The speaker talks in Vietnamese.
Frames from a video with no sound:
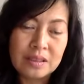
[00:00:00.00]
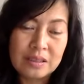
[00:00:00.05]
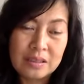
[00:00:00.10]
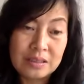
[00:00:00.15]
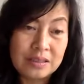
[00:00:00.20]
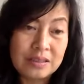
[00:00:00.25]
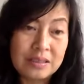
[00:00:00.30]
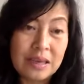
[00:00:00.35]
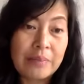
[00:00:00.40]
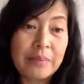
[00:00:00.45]

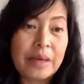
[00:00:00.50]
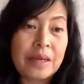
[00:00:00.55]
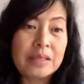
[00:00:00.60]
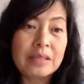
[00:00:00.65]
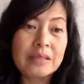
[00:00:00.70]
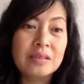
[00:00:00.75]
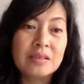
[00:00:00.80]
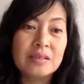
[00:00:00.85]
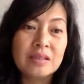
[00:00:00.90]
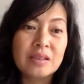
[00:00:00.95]
thì cha
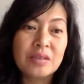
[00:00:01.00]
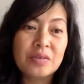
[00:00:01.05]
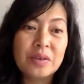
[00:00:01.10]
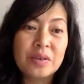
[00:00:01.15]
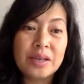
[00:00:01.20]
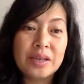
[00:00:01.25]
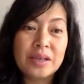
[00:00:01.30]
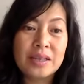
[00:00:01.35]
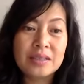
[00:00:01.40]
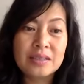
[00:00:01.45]
mẹ thường có thói
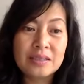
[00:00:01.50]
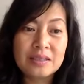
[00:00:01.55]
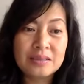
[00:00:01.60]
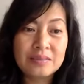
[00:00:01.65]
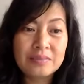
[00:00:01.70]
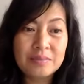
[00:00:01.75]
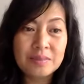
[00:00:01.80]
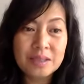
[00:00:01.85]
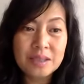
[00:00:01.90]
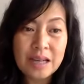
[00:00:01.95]
quen là
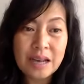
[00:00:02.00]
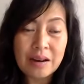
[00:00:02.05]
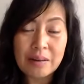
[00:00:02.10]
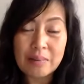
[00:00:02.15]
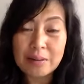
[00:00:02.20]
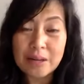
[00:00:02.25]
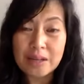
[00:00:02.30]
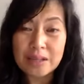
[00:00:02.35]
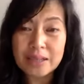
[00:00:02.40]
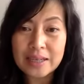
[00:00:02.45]
đứa nào
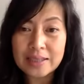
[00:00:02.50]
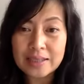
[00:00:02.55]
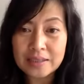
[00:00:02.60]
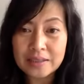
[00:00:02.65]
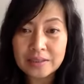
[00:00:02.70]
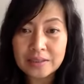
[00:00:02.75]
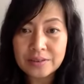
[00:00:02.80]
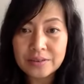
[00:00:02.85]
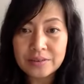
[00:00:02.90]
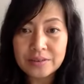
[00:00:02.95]
làm rớt đây
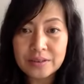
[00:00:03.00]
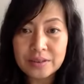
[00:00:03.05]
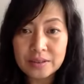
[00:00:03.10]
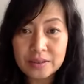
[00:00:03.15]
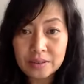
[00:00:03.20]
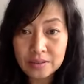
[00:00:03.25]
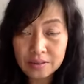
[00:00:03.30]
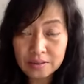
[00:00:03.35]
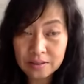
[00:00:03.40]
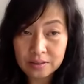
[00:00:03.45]

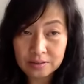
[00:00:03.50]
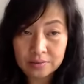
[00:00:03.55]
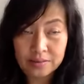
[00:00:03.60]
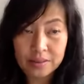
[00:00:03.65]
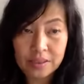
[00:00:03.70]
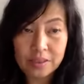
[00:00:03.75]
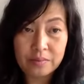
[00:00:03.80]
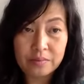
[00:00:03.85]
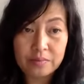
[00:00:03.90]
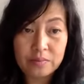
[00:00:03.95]
ừ,
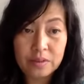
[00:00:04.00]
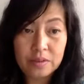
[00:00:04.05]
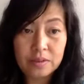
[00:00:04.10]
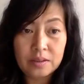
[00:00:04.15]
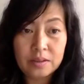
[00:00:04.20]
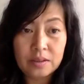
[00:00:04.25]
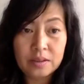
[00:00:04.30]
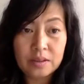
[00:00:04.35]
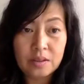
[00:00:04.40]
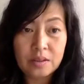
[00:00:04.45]
phải không
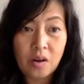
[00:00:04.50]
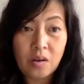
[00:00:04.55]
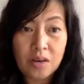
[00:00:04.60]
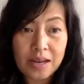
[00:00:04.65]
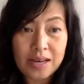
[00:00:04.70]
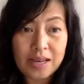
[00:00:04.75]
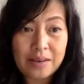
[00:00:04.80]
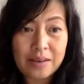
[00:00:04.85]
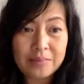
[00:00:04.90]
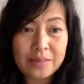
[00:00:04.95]
con
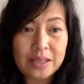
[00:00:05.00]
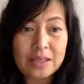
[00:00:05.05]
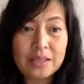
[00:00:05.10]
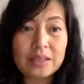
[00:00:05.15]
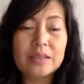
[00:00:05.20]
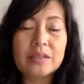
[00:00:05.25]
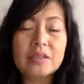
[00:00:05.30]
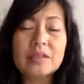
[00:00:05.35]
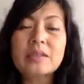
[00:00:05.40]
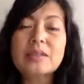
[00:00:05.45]
đã làm
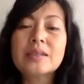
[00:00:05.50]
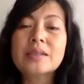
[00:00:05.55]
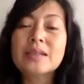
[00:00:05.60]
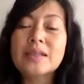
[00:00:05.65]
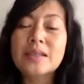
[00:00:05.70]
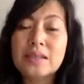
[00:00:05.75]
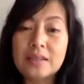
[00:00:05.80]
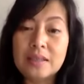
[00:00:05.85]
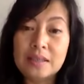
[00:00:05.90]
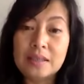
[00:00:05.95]
gì
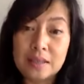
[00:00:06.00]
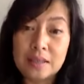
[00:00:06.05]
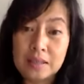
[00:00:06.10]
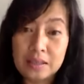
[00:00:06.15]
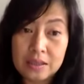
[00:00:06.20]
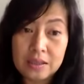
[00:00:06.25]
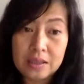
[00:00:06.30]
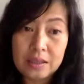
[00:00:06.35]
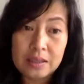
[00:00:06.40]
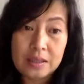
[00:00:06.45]
thì
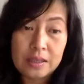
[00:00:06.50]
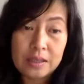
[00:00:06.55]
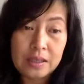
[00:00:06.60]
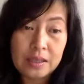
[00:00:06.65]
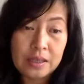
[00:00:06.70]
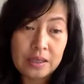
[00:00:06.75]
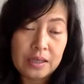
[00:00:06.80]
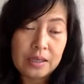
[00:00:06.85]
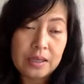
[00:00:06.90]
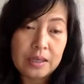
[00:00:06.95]

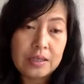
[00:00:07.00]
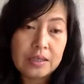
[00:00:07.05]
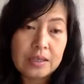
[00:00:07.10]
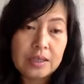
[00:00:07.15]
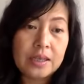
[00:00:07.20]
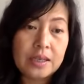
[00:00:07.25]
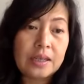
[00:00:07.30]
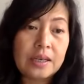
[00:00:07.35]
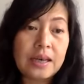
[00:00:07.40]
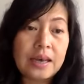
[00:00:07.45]

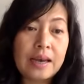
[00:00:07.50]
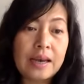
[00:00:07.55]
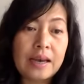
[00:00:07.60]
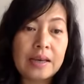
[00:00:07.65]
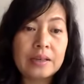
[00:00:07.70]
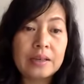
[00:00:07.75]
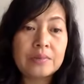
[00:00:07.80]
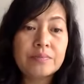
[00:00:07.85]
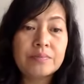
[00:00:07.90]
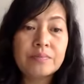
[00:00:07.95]
thì
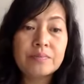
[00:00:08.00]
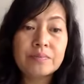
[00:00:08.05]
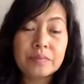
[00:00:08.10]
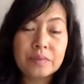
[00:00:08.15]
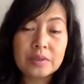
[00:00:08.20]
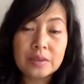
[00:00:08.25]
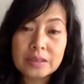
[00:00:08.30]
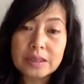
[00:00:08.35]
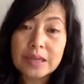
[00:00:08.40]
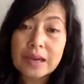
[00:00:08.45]
là
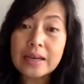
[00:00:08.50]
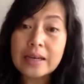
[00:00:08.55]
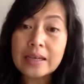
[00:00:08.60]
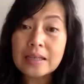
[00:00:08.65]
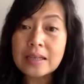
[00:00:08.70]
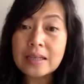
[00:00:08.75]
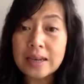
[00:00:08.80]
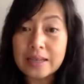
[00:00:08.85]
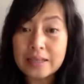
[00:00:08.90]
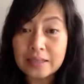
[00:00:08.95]

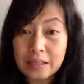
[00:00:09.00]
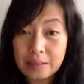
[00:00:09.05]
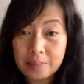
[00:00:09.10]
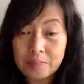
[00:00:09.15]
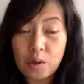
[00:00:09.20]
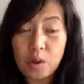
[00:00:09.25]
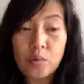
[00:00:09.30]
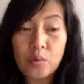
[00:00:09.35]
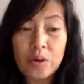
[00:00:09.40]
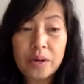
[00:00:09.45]
cái hãy
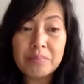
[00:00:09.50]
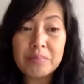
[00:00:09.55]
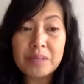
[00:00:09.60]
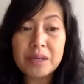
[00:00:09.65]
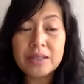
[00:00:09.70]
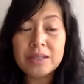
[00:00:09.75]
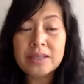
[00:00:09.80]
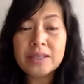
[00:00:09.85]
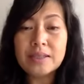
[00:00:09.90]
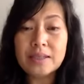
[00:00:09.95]
tập thói quen
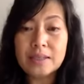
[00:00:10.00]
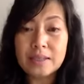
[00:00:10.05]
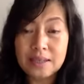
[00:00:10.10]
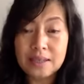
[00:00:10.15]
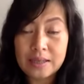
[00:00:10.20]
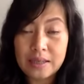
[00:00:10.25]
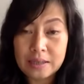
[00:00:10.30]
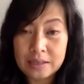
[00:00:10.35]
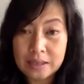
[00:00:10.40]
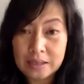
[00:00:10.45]
mới
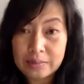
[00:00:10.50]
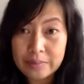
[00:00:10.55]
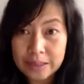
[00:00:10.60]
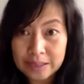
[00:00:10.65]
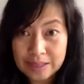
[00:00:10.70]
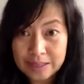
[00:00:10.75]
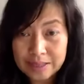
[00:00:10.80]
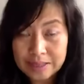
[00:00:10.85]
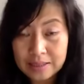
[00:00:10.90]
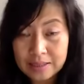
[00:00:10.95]
là khi
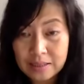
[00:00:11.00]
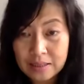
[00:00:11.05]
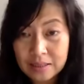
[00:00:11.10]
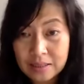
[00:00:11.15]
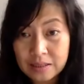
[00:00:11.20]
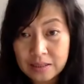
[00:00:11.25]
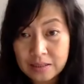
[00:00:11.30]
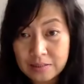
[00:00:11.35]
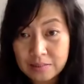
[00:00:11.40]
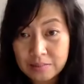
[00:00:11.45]
mình
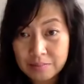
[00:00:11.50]
thấy